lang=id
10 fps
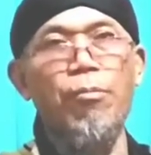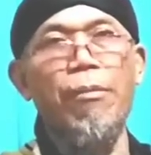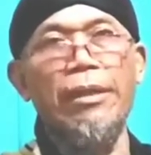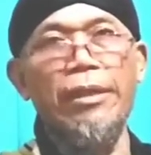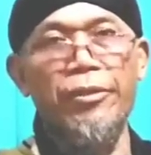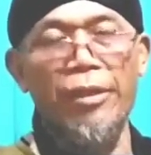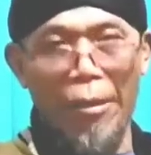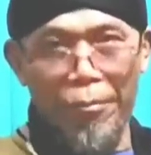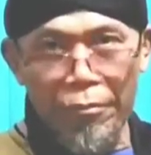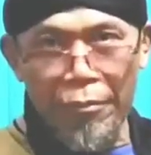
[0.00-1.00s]
umat
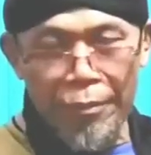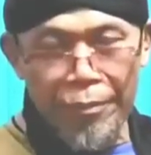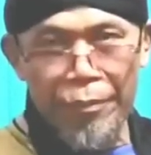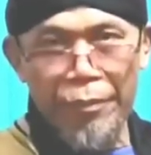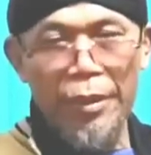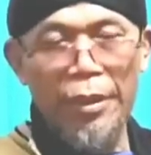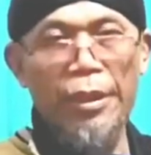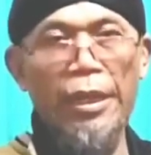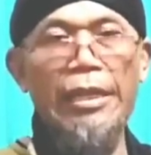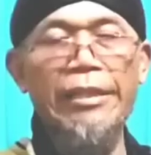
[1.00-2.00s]
Islam
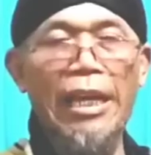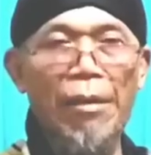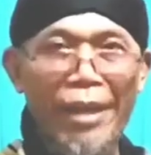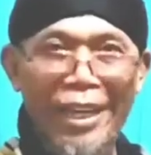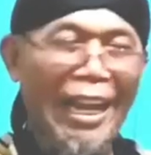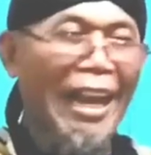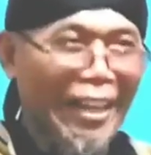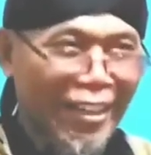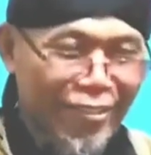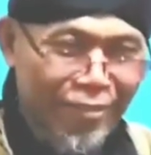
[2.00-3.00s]
dengan cara
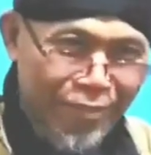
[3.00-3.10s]
mereka.